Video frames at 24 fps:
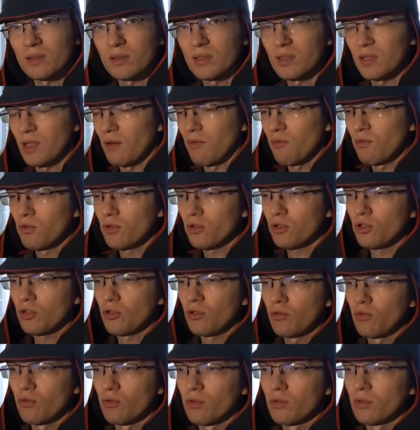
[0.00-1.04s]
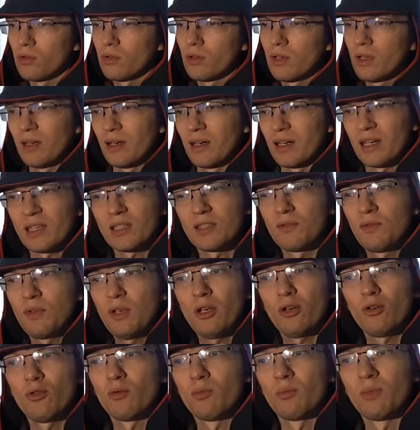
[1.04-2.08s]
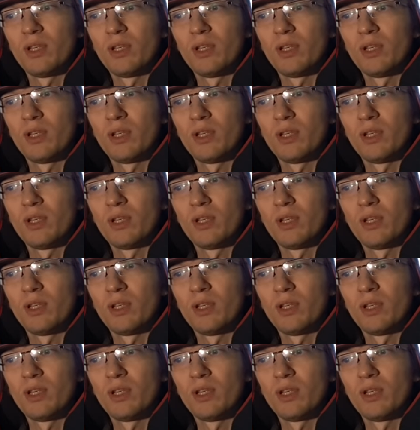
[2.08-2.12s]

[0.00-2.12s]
с того, что развею